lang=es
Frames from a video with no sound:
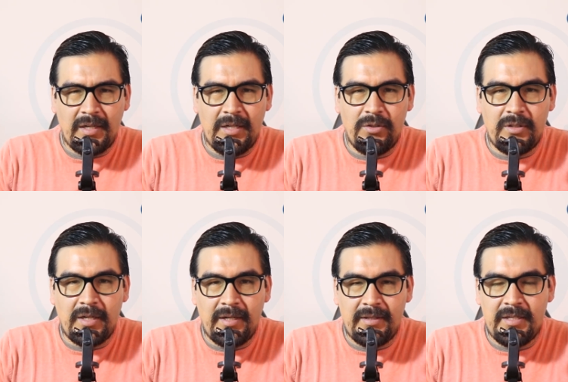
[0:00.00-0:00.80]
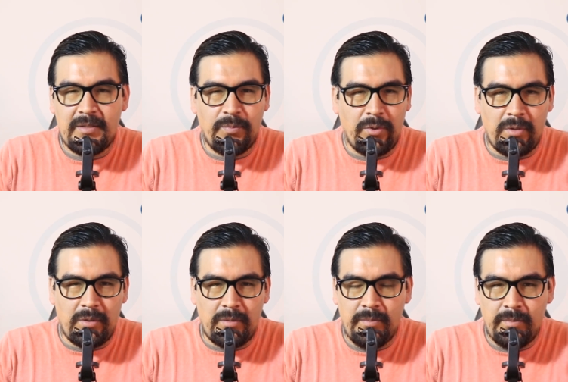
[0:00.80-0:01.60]
sacando tarjetas
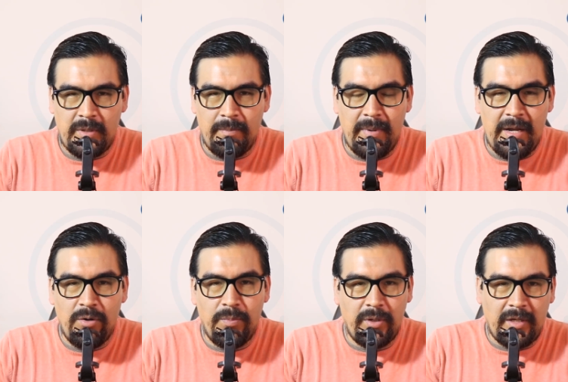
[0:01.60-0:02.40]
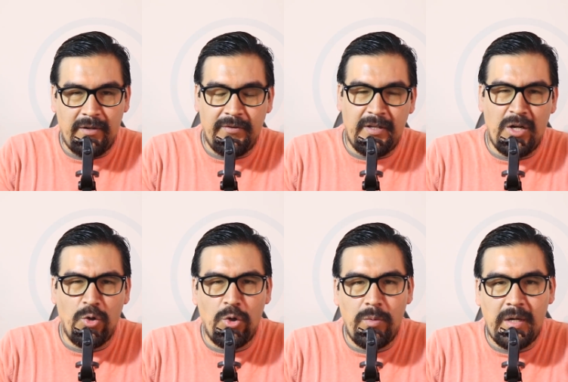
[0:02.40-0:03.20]
por en vano porque al final
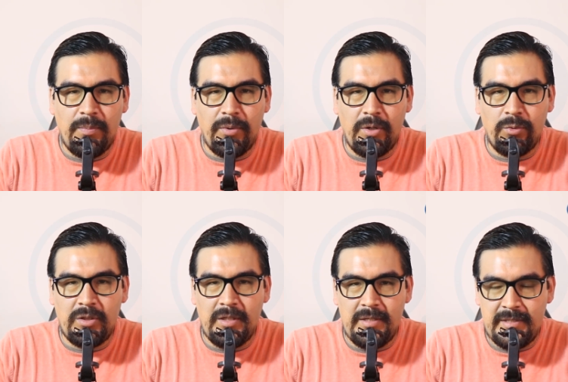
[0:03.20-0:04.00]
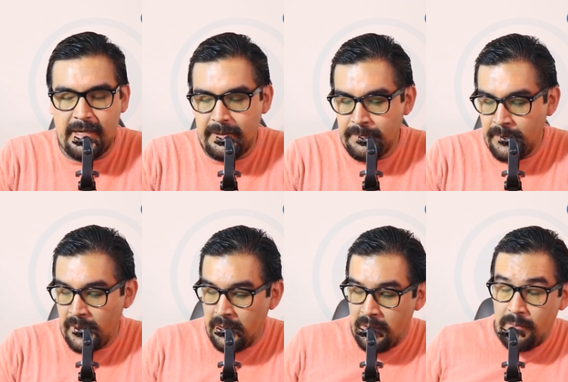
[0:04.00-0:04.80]
no lo van a poder utilizar
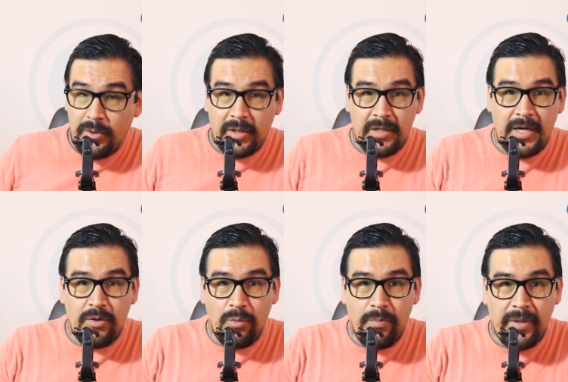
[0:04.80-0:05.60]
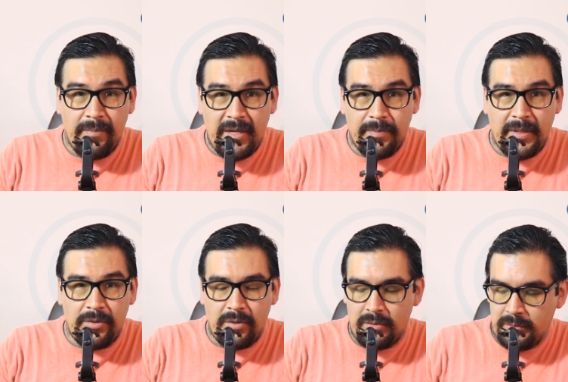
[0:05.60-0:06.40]
porque ya hay un primer
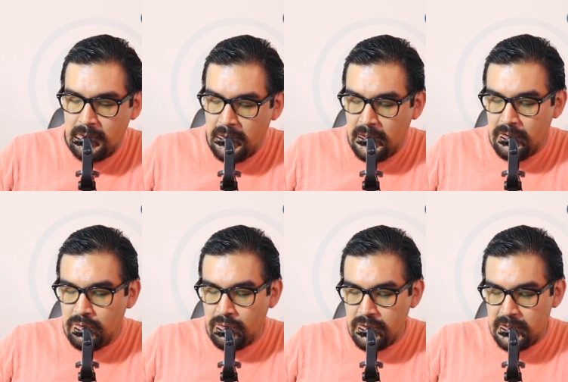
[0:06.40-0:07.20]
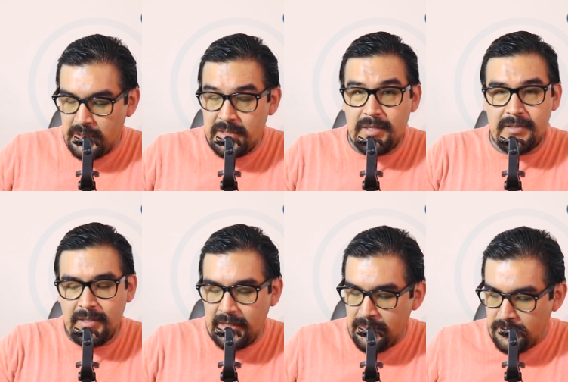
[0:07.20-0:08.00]
padrón entonces
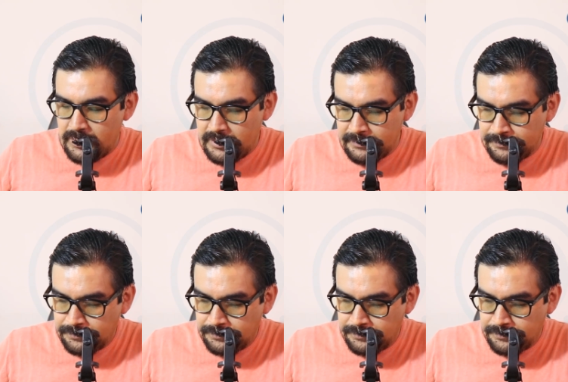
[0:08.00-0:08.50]
sigamos